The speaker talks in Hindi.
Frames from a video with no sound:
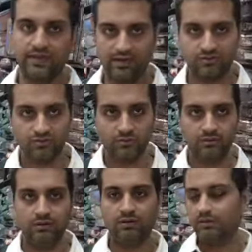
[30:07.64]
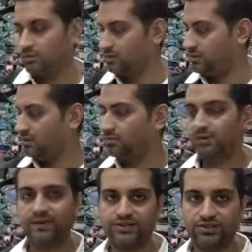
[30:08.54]
ग्यारह सौ
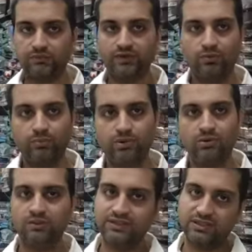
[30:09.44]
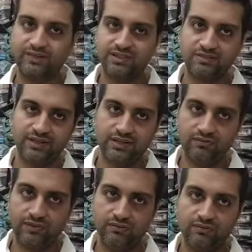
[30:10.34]
डबल बेडशीट विद टू पिलो कवर सेवन सेवेंटी
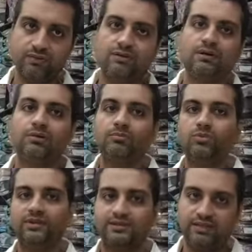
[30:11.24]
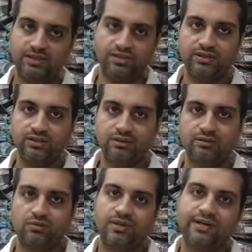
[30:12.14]
फाइव पूरा सेट चाहिए
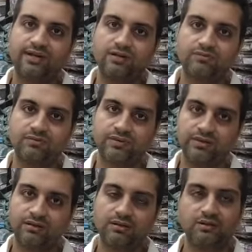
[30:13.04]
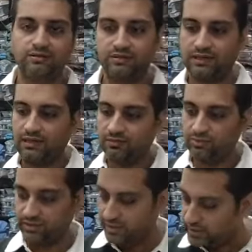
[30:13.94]
तो नाइनटीन फिफ्टी ये सारा
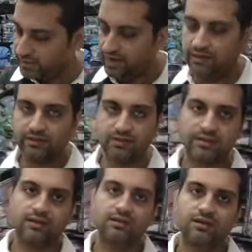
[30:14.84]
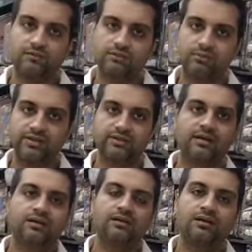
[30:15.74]
कुछ एक ही आर्टिकल के अंदर कवर होता है इस
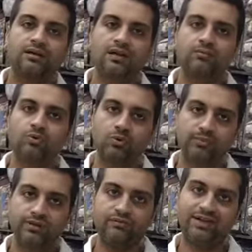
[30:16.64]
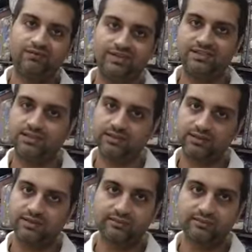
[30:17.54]
आर्टिकल का नाम होमी वेलवेट सीरीज़